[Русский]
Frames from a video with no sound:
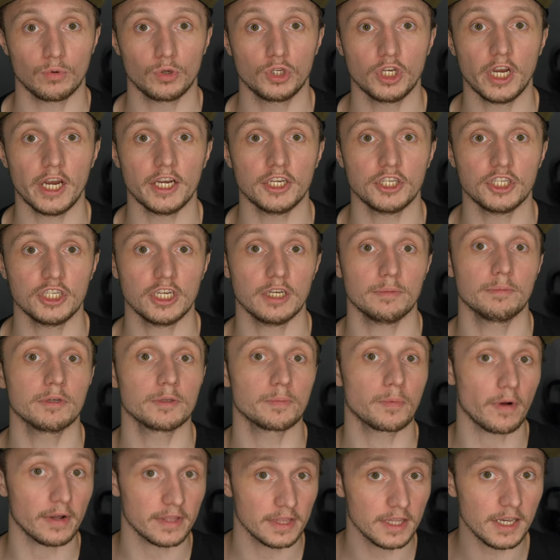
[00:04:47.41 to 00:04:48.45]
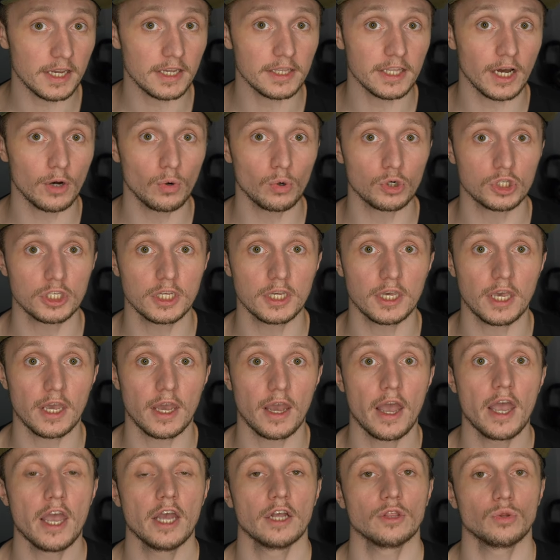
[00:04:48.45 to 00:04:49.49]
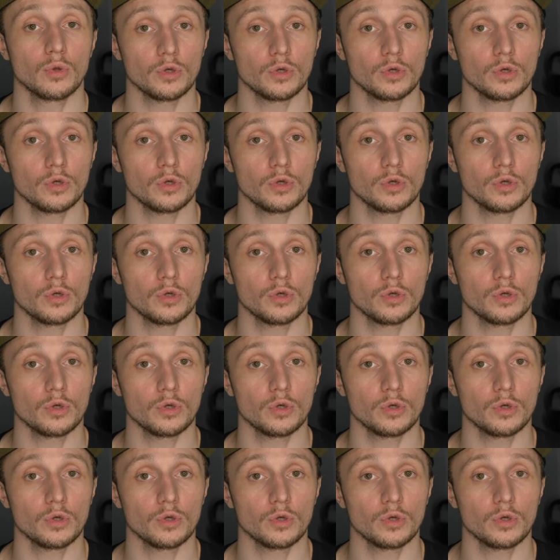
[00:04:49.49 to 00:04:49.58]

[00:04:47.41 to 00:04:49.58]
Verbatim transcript: звучащие беспроводные наушники,